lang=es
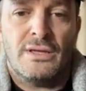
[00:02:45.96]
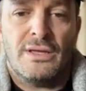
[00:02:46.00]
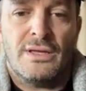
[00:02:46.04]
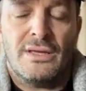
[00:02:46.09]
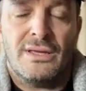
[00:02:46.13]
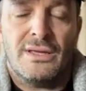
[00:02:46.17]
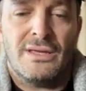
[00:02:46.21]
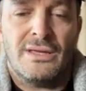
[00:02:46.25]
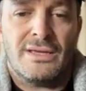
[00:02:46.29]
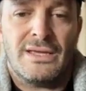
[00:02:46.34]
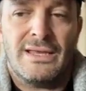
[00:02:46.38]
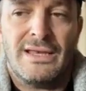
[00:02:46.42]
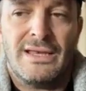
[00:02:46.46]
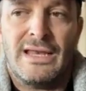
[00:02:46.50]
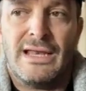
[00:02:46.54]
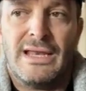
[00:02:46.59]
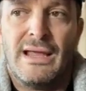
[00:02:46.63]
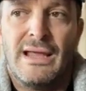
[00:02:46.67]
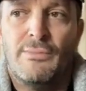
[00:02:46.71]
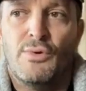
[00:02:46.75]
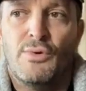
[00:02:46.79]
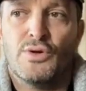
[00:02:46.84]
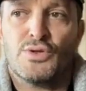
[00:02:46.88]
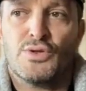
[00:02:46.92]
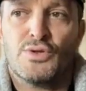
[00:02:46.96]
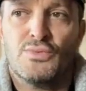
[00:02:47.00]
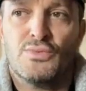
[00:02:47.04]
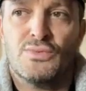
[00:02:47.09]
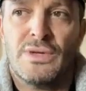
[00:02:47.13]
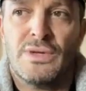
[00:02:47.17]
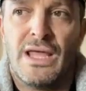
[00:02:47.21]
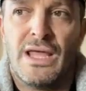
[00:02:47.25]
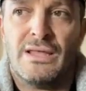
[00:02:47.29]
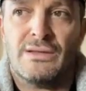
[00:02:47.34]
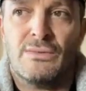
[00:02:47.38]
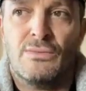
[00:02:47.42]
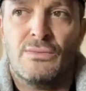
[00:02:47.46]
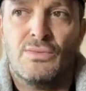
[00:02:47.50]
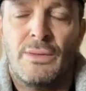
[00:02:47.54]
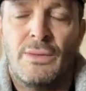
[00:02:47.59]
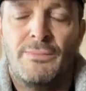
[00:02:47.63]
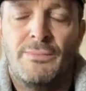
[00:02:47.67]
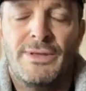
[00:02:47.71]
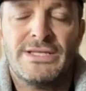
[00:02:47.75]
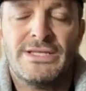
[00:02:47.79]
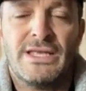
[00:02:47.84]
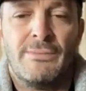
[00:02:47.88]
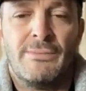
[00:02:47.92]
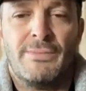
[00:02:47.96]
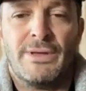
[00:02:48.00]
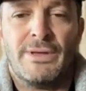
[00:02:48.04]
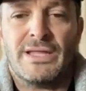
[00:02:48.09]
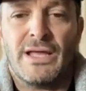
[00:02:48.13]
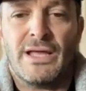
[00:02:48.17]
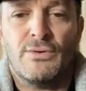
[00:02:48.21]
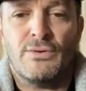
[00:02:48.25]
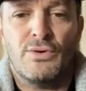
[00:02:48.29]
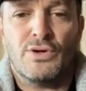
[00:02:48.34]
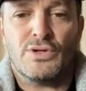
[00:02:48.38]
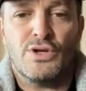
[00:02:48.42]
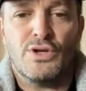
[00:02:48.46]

eh, generamos una, especie de espectáculo